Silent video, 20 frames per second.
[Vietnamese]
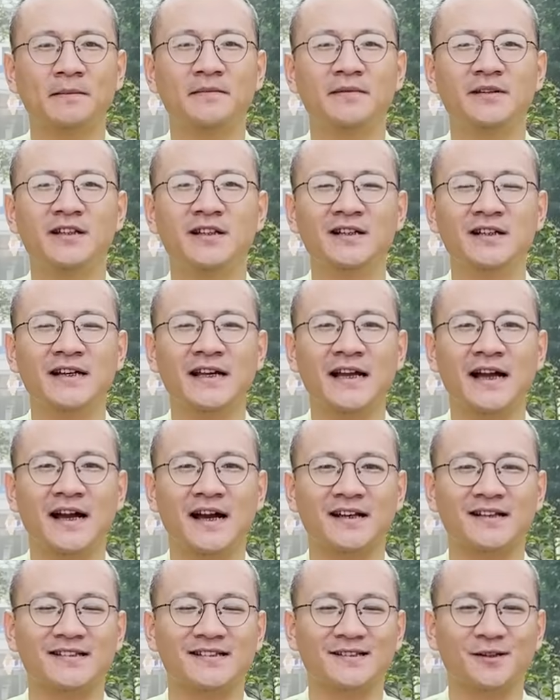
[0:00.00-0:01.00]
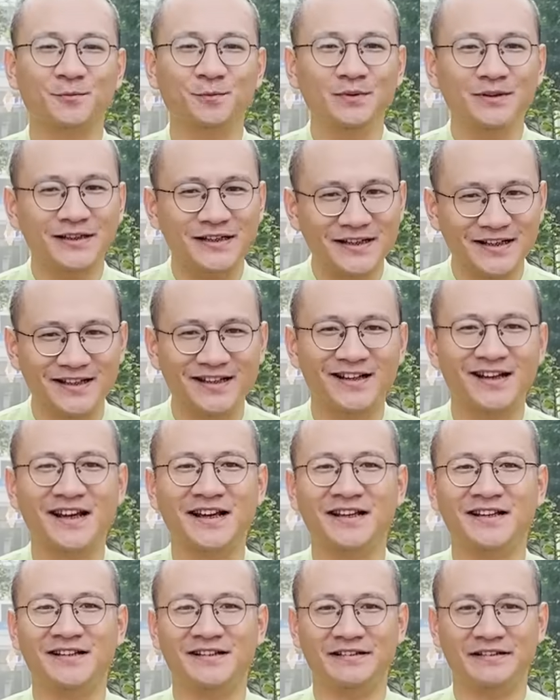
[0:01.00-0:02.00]
những cái hạt giống thiện
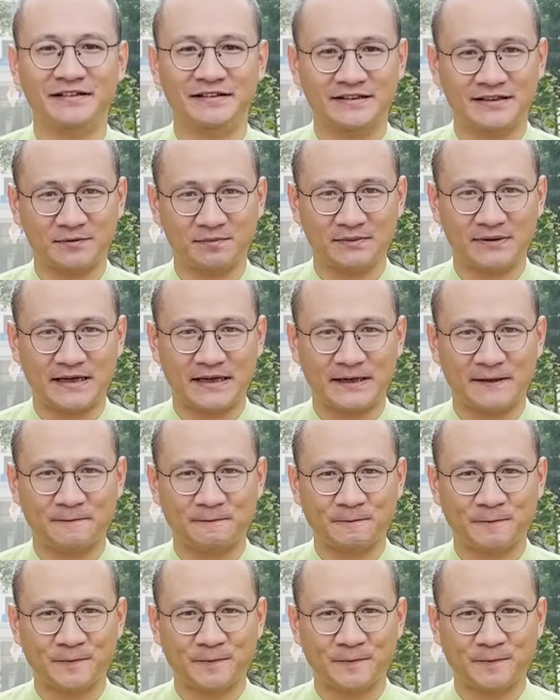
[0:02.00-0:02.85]
lành ở trong ta